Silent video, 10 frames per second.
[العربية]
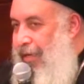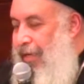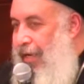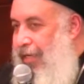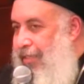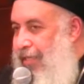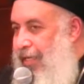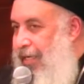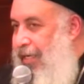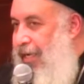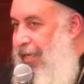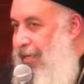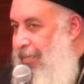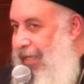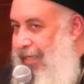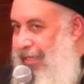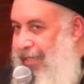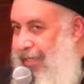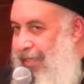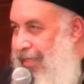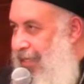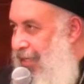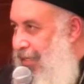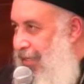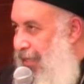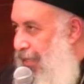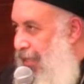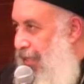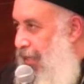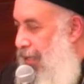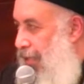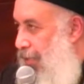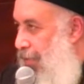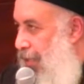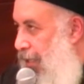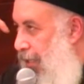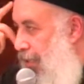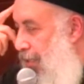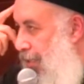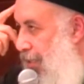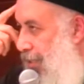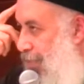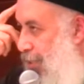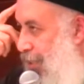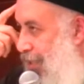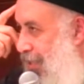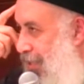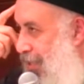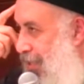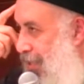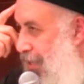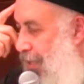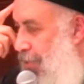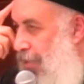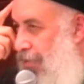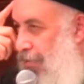قال لزكريا أنا مين؟ انا جبرائيل مش كده الواقف